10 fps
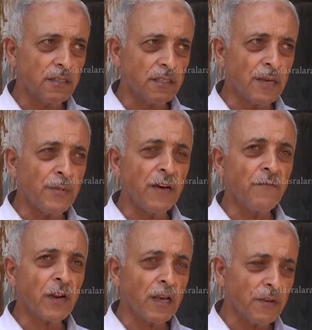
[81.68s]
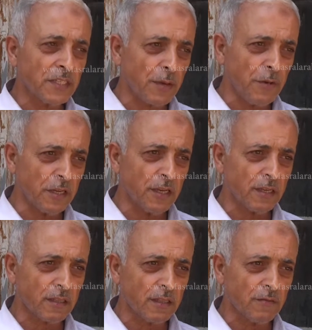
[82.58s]
زمان في
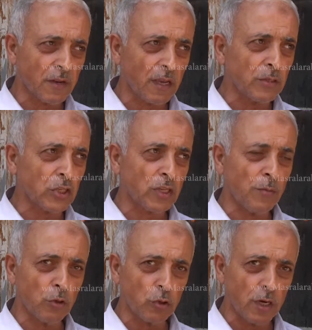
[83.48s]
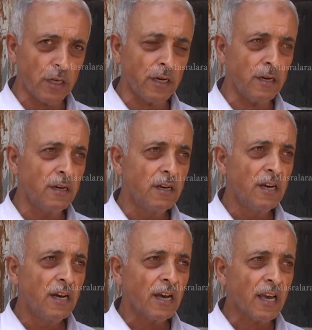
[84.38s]
السبعينات في الخمسة 75 وطالع
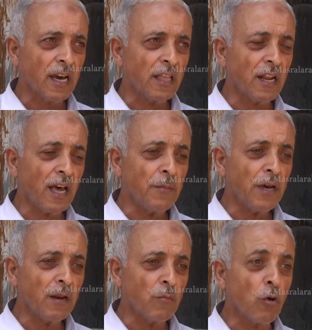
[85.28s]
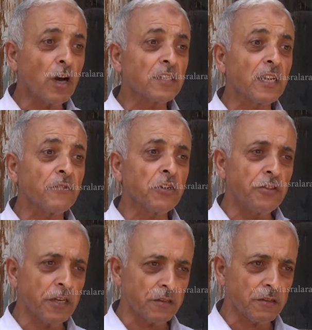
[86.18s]
كان العمل مكثف
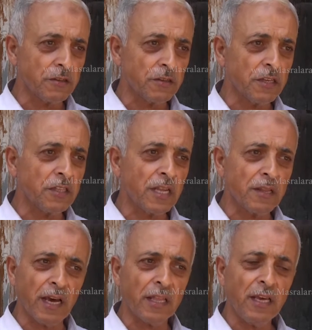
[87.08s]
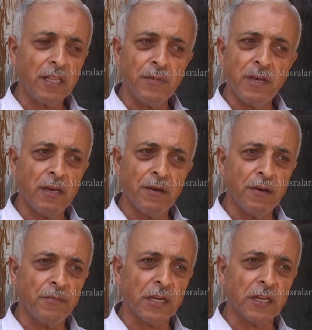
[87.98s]
جدا جدا يعني احنا
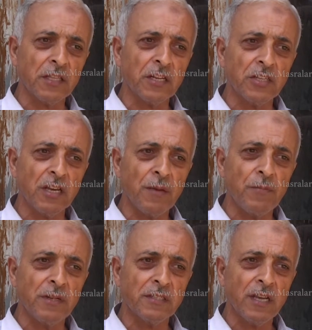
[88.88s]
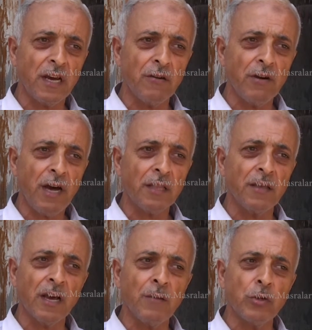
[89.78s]
ما ما نقدرش نكمل الساعه لواحد
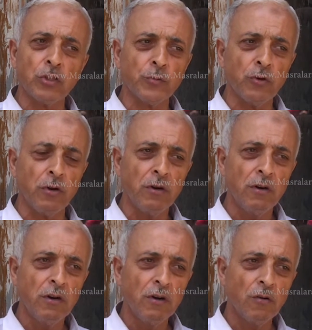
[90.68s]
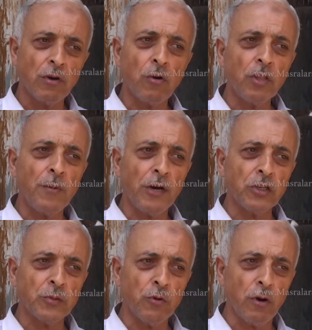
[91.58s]
اقل من اسبوع وياخذها بعد
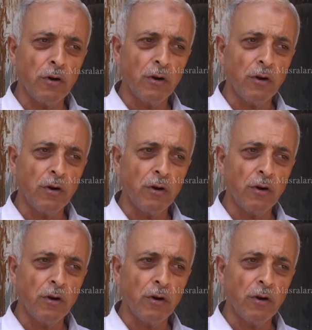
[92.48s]
اسبوع